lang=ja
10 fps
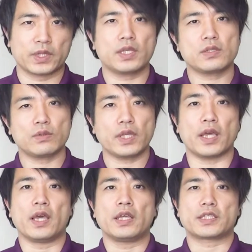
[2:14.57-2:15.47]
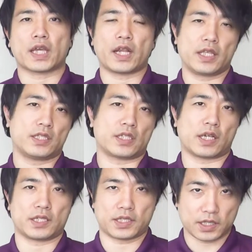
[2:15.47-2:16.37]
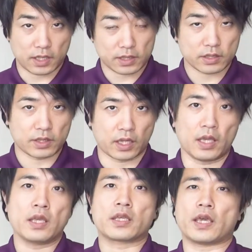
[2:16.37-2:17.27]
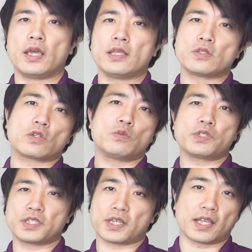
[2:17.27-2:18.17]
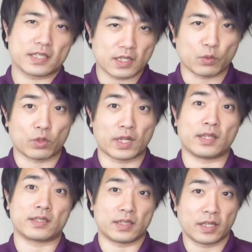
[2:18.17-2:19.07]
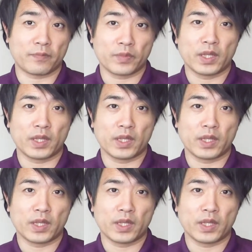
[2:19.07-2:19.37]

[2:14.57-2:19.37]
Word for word: ですのでチャレンジがしやすくて継続もしやすいものなんですね。